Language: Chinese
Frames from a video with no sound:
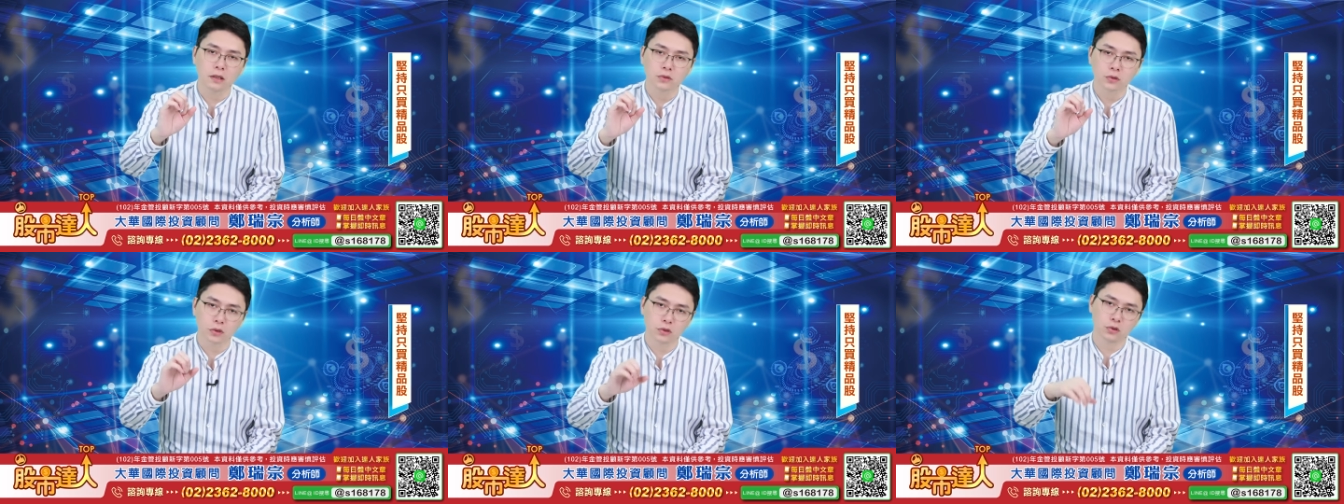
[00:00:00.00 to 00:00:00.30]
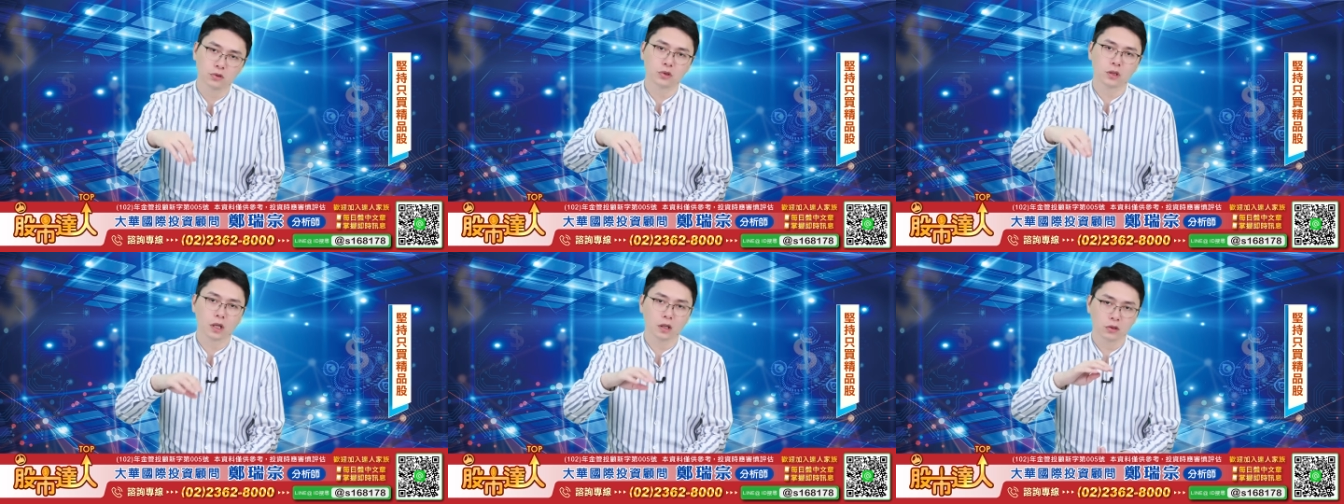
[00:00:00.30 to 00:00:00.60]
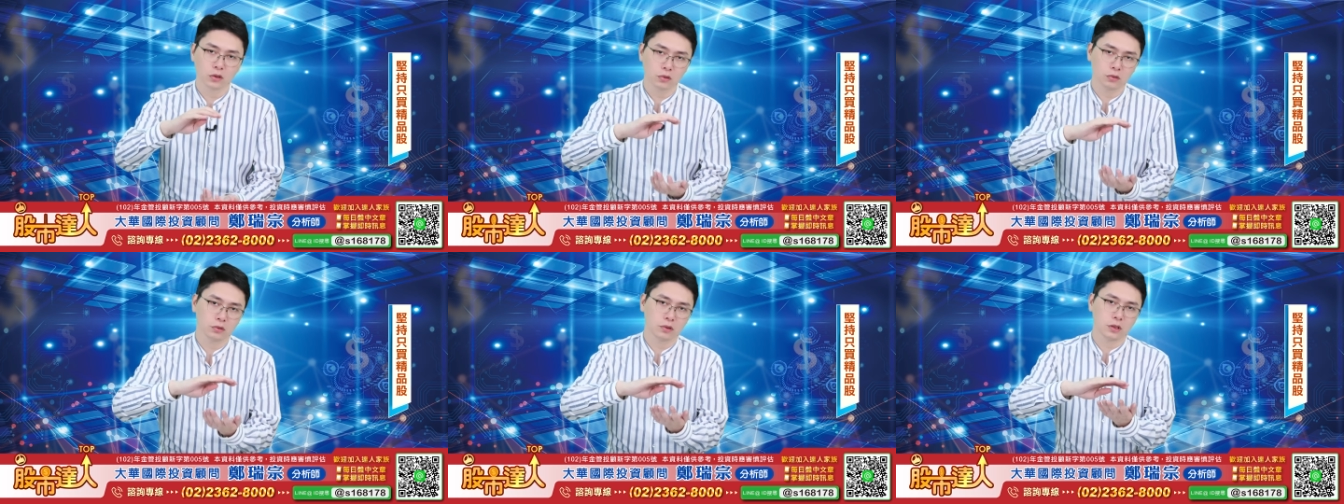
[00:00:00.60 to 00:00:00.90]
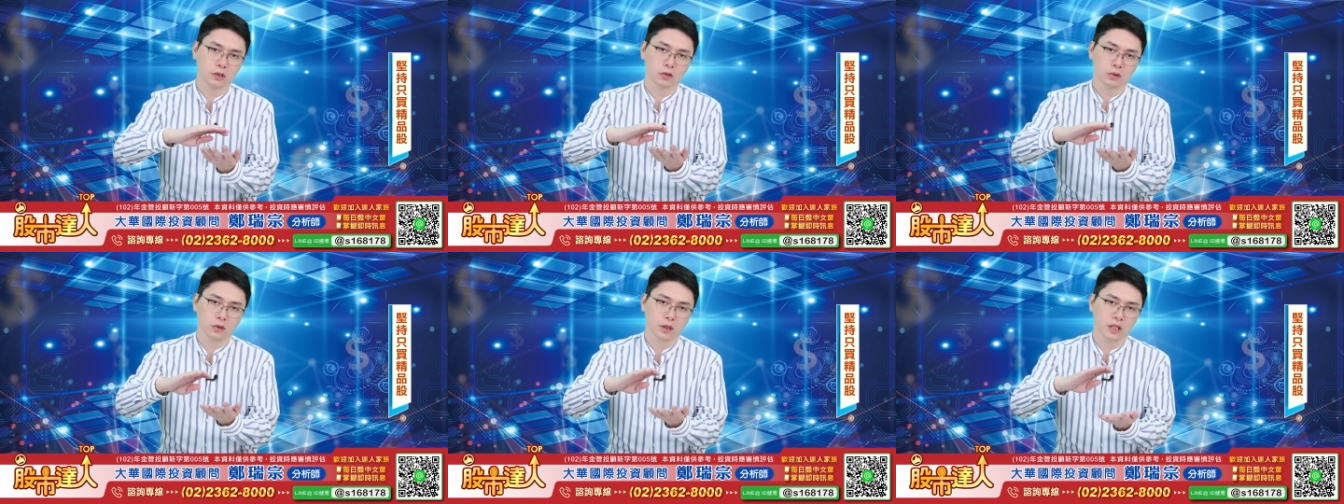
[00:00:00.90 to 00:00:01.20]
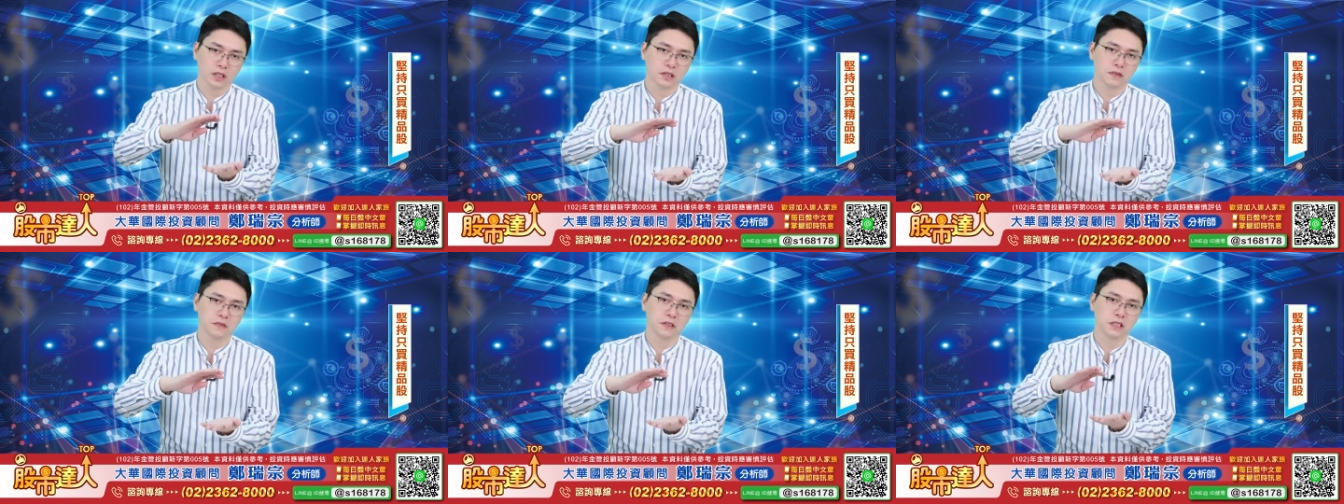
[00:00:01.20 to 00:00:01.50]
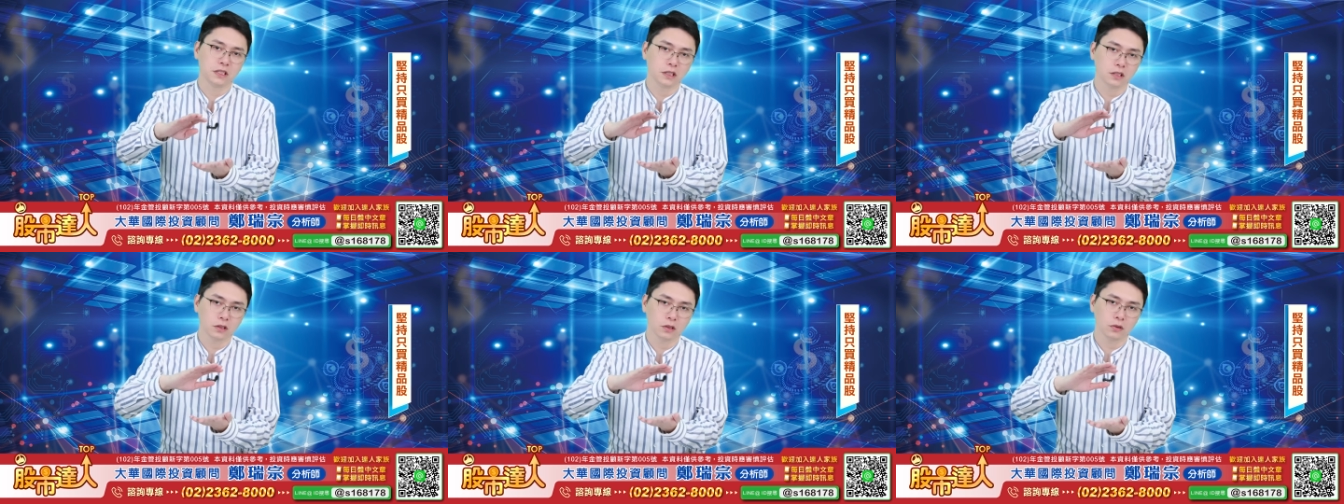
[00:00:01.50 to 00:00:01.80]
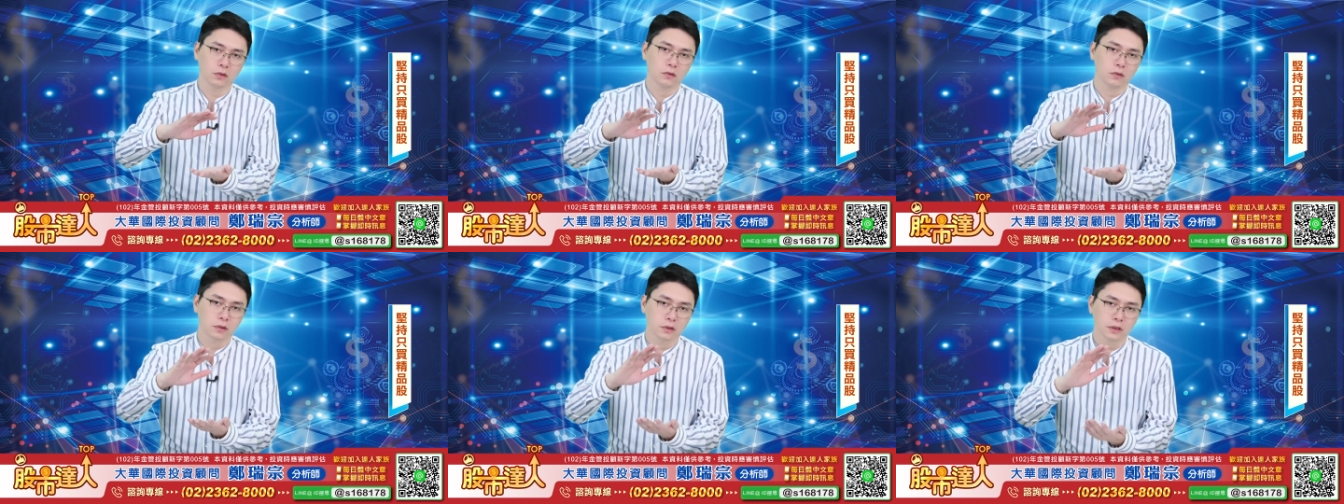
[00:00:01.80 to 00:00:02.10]
所以就是要用这种 S V C 这
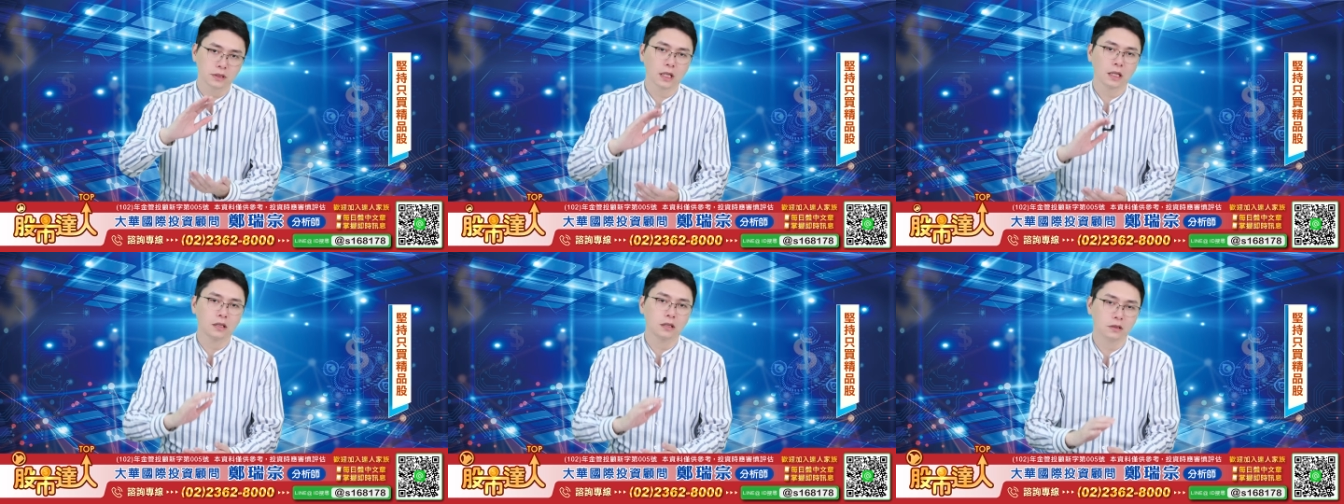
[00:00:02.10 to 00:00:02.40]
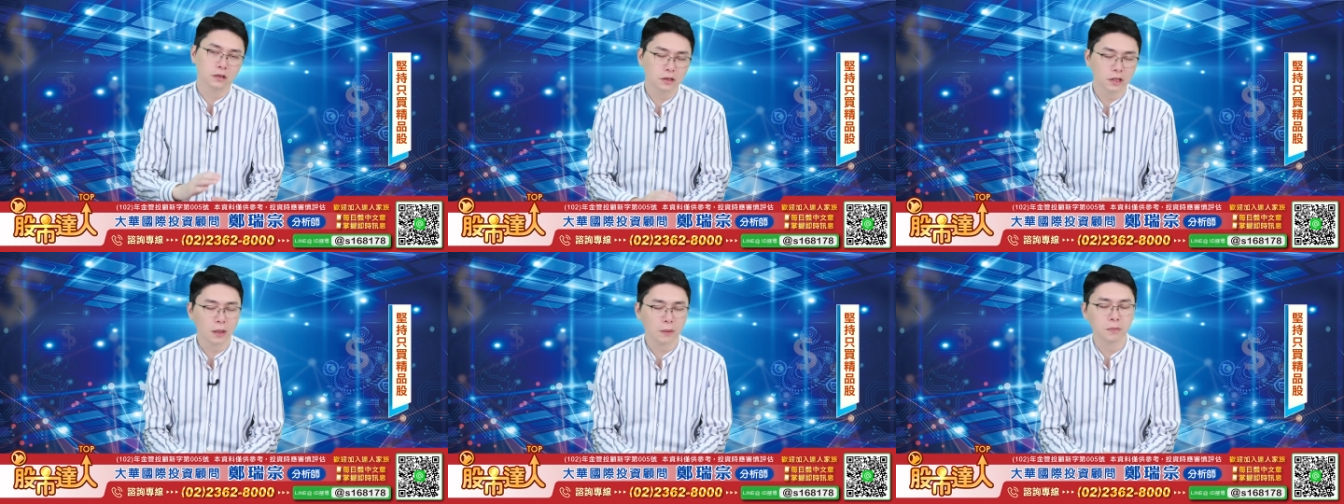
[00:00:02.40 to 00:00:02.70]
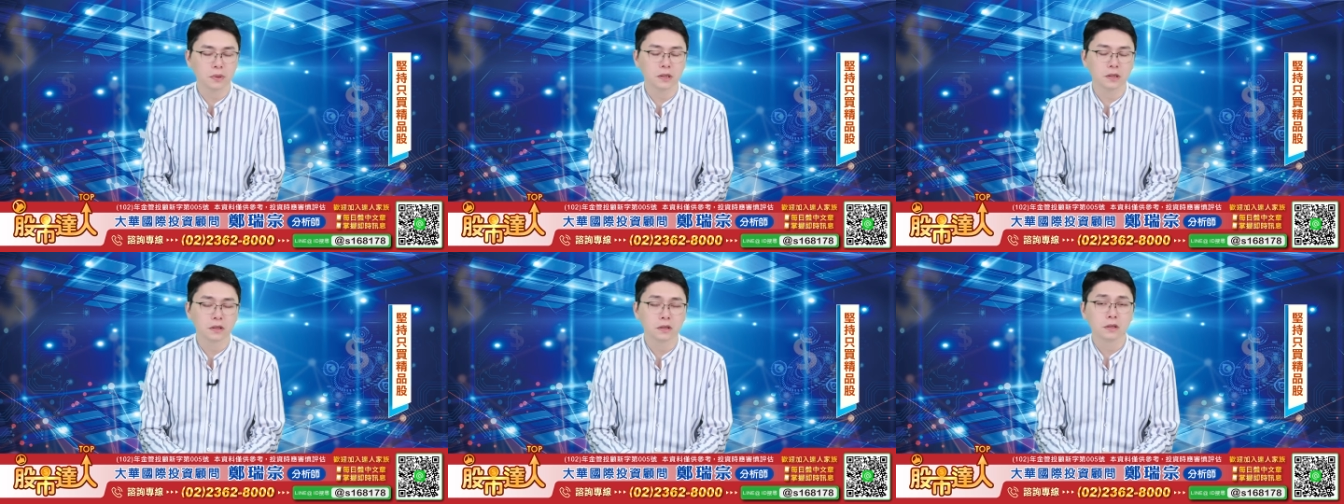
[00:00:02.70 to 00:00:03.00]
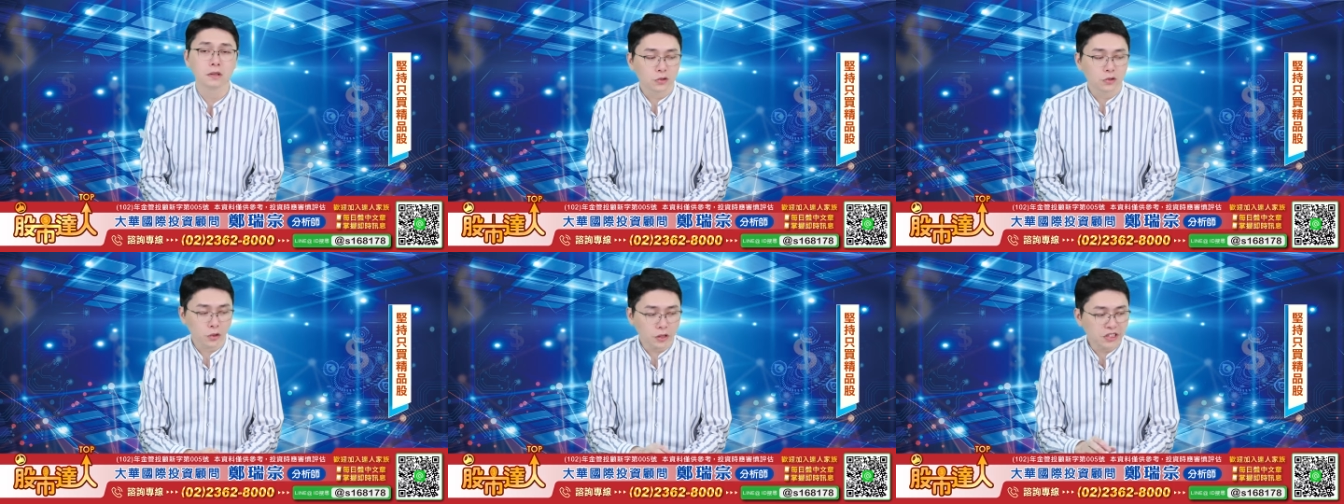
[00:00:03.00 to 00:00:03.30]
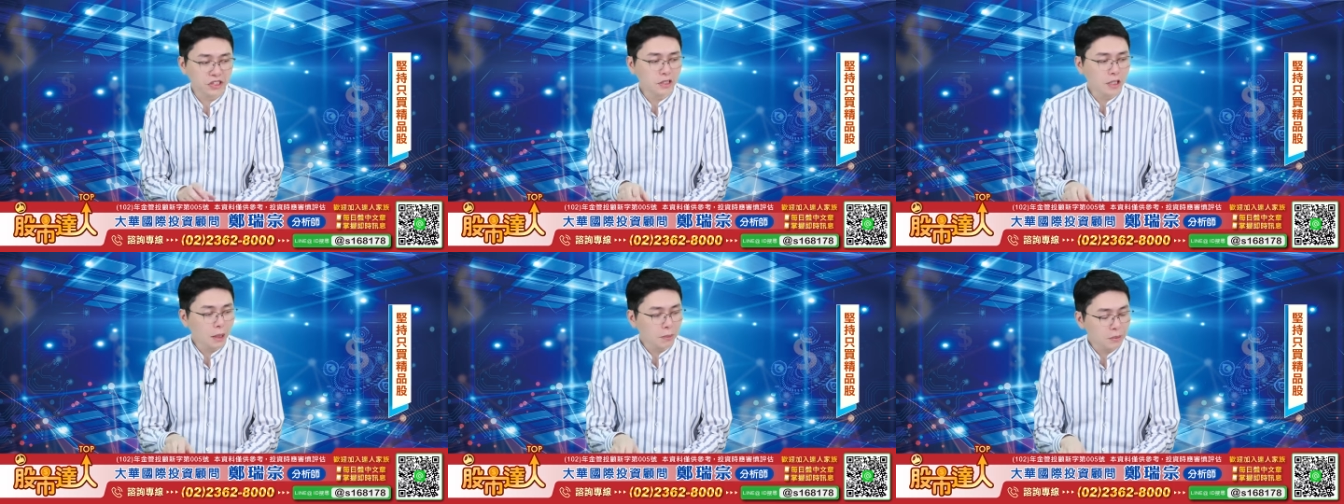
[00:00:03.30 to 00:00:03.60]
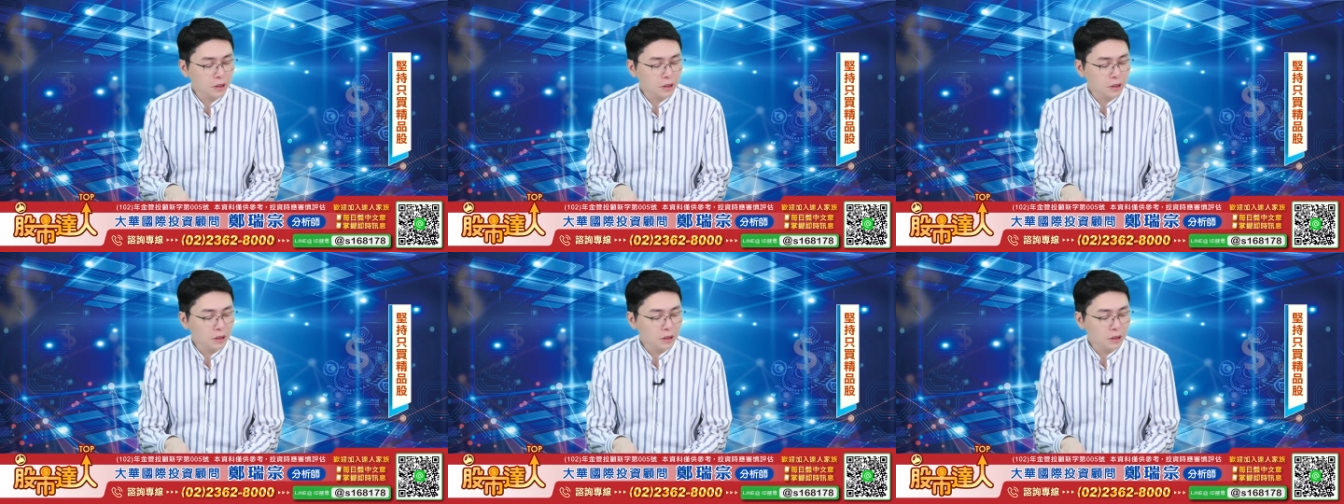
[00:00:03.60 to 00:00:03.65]
种散热的产品。所以新产